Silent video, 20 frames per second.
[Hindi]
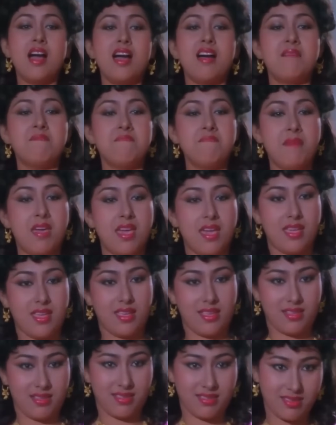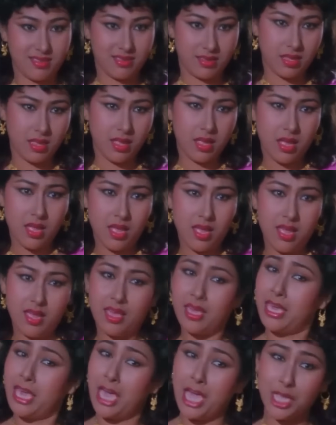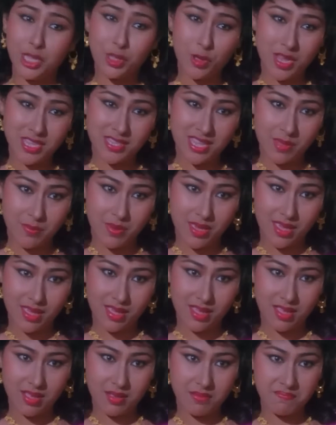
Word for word: हाँ मैं कह दो इसे भी